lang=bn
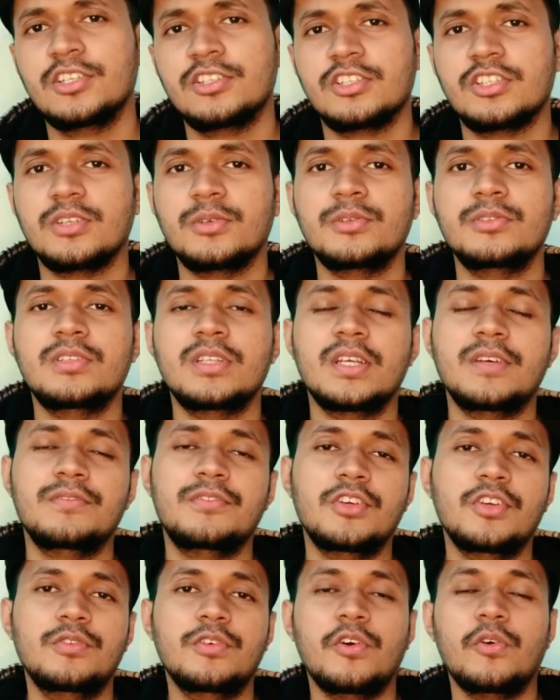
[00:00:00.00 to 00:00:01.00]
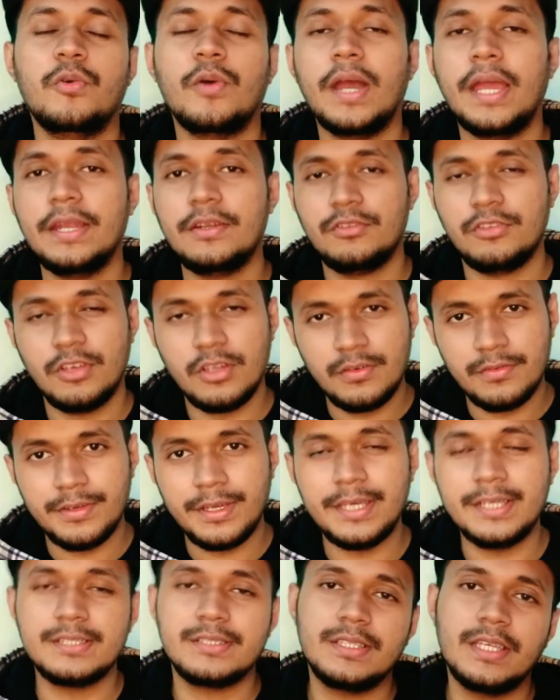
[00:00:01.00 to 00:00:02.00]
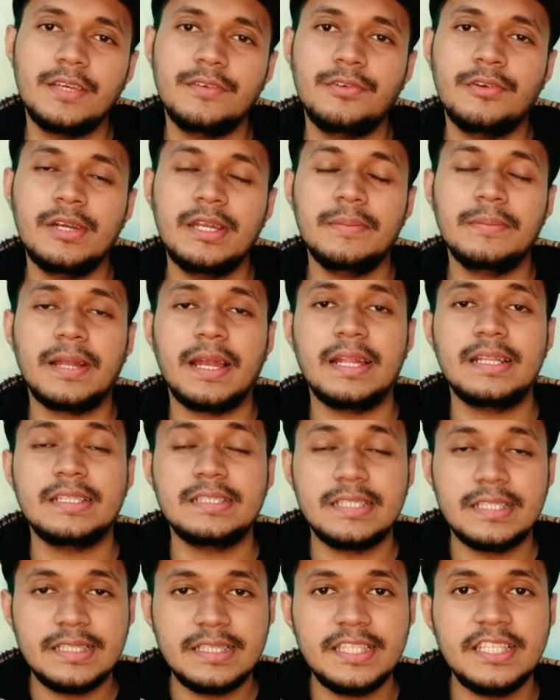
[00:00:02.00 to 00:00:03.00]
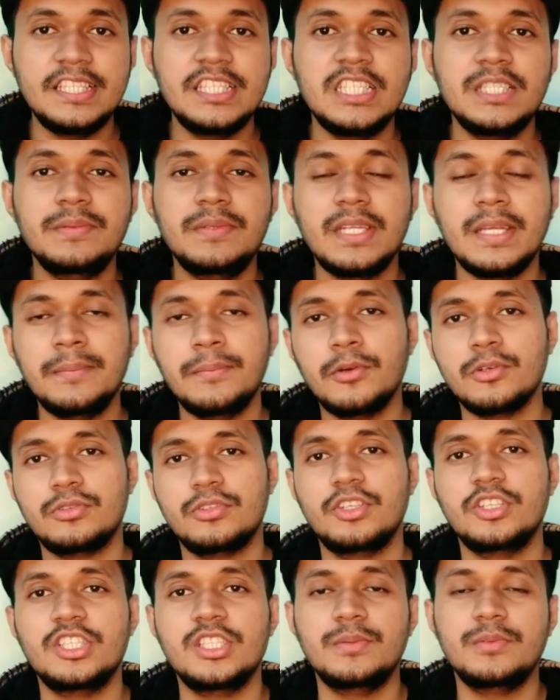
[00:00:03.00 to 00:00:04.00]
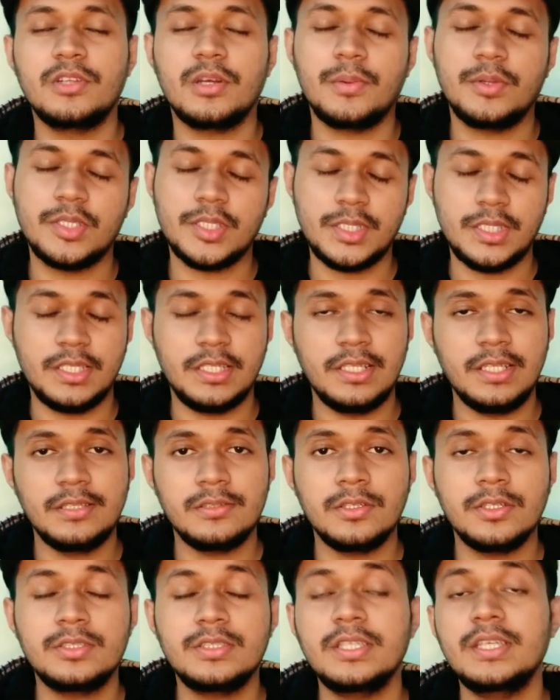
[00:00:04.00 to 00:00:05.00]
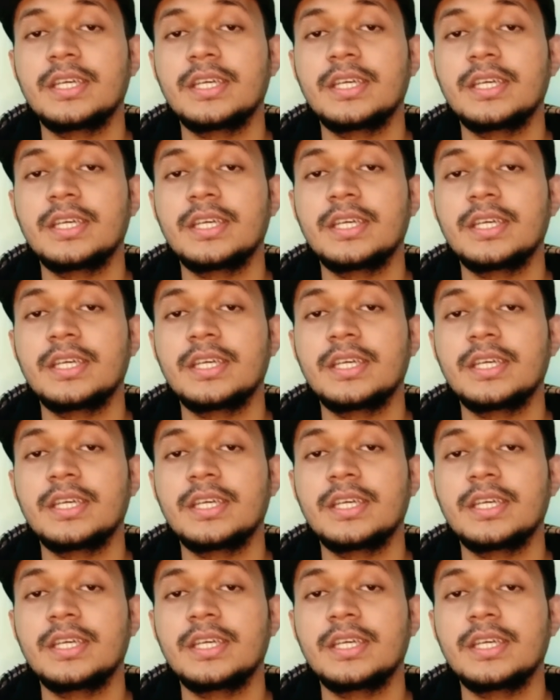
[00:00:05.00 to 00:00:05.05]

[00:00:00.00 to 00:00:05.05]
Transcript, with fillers: তো বন্ধুরা ভিভো ওয়াই টুয়েলভ এস এই ফোনটি বাংলাদেশে তিন জিবি র্যাম বত্রিশ জিবি রামের সাথে রিলিজ হয়েছে